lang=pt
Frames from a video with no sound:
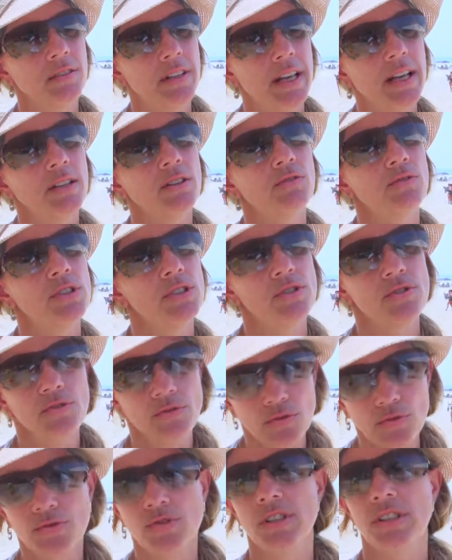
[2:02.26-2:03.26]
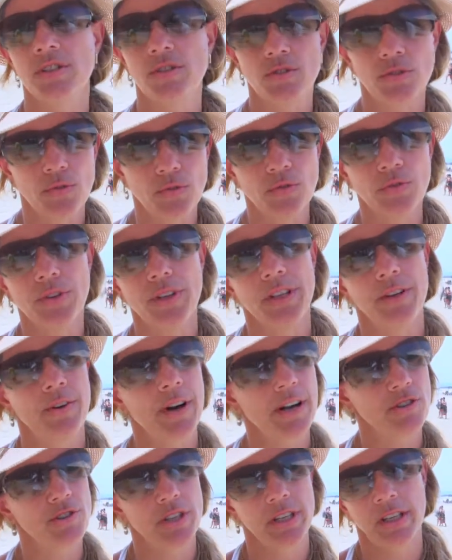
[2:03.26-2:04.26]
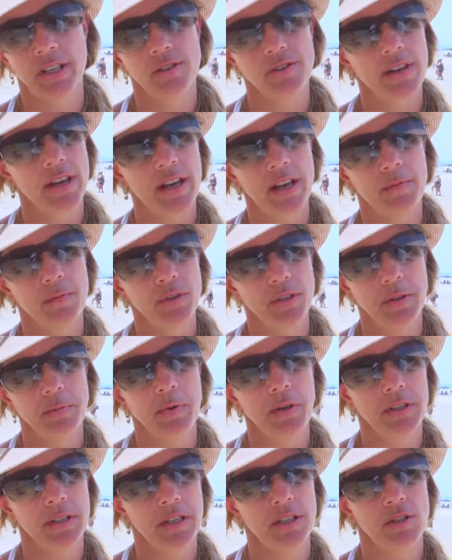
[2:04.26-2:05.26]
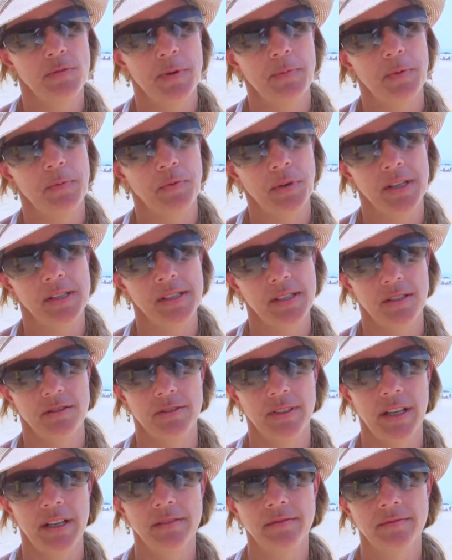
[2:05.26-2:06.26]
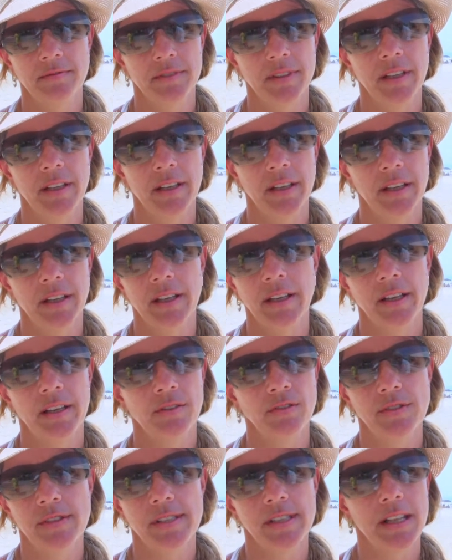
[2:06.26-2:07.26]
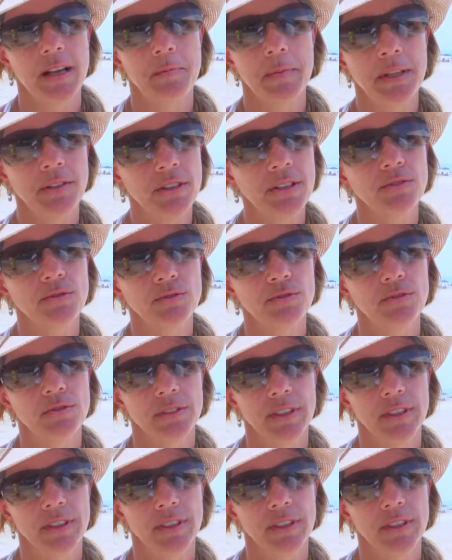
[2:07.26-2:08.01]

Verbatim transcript: né, nos instruem, eu acho que isso é muito importante para a população. Né? É, o ensinamento é tudo.